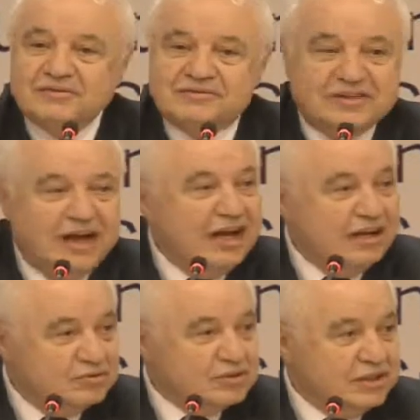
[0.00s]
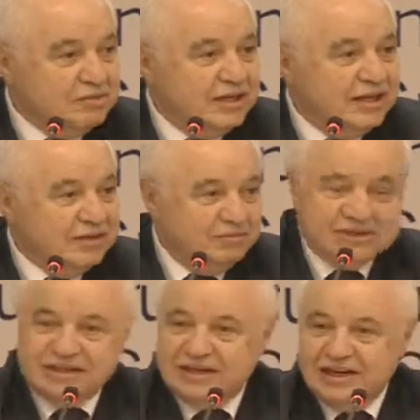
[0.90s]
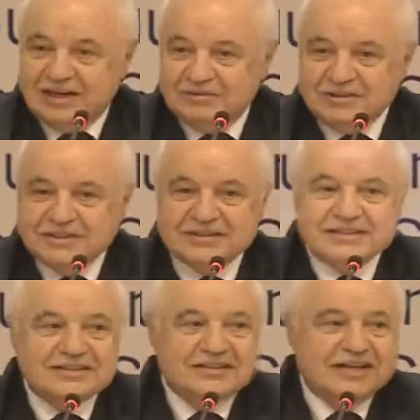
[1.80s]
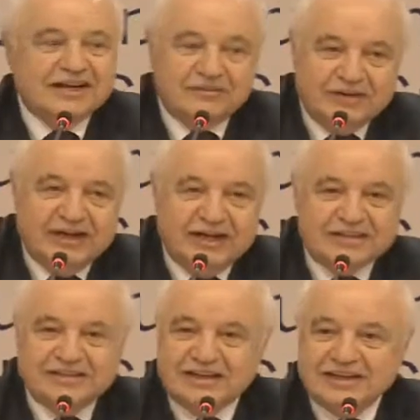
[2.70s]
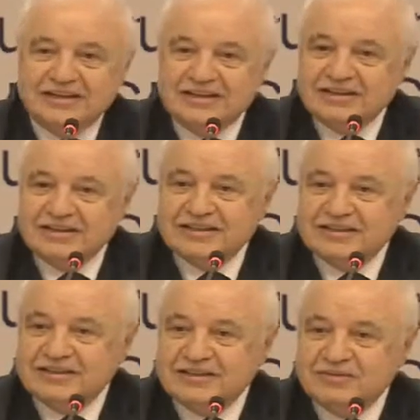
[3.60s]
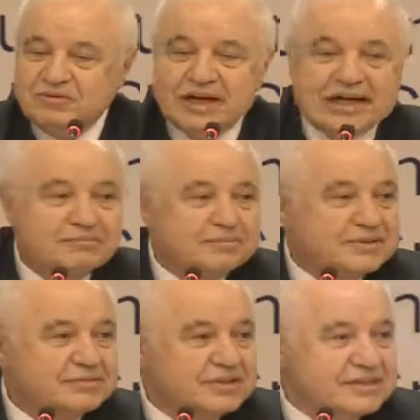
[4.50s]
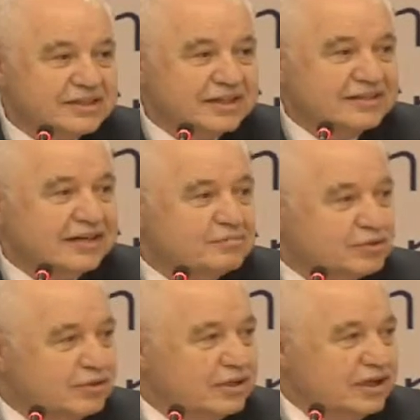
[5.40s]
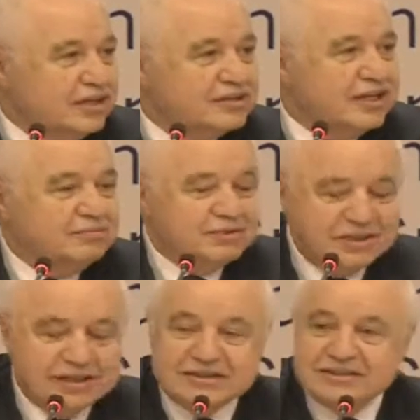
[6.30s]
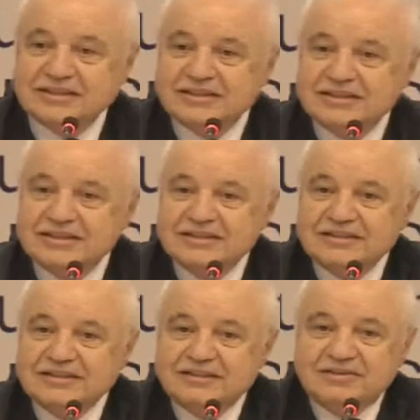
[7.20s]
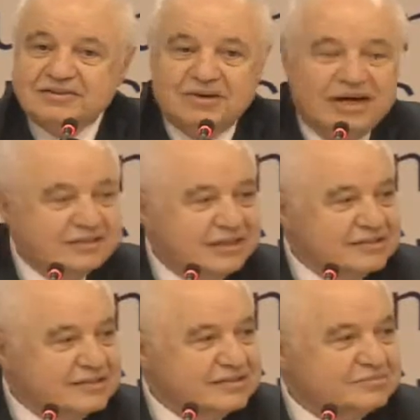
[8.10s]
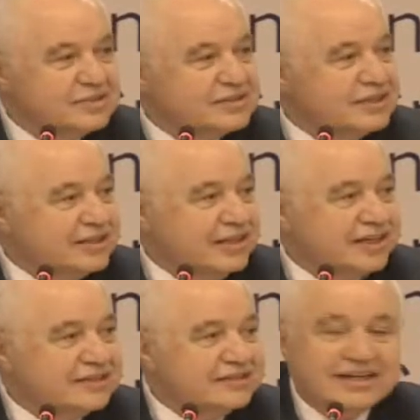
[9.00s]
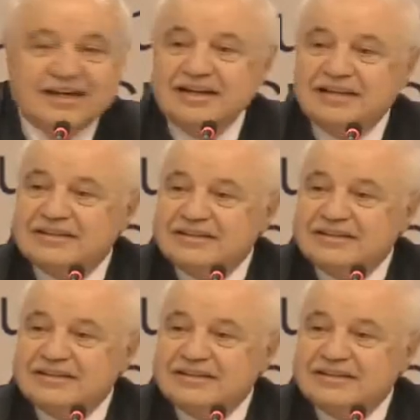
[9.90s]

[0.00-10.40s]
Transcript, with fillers: في على مستوى الوطن العربي أنا فعلا آه، وكبت مسيرتها بكل إعجاب وتقدير وأعتز بصداقتها